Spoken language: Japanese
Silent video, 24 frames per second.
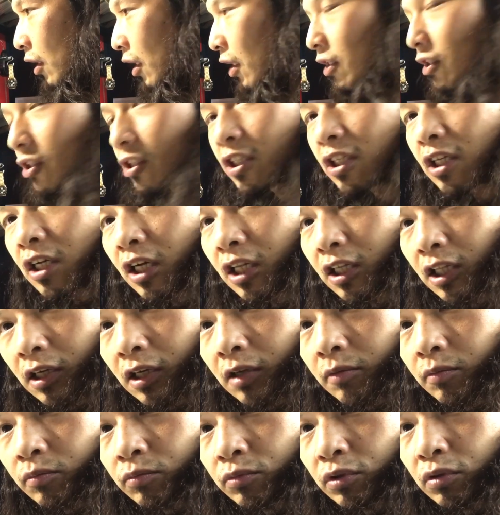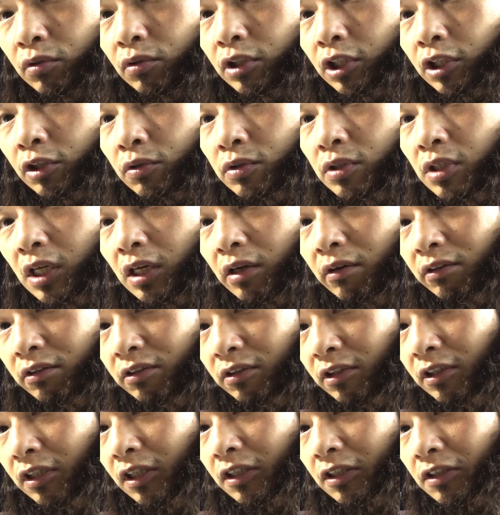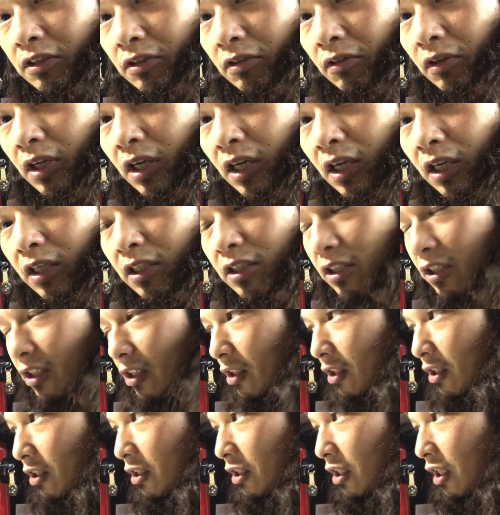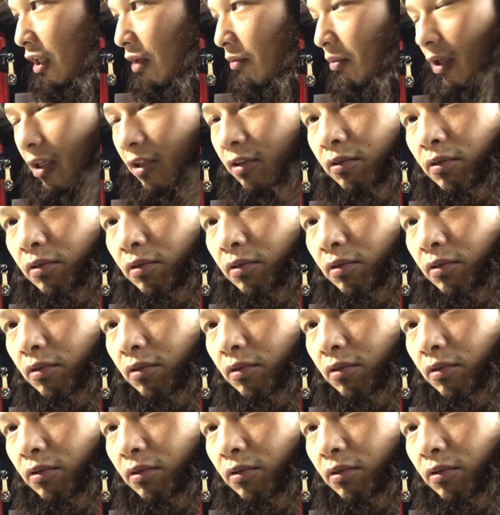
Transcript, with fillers: エンジンがね向こうで乗せ替わってたんですよ。 A112 アバ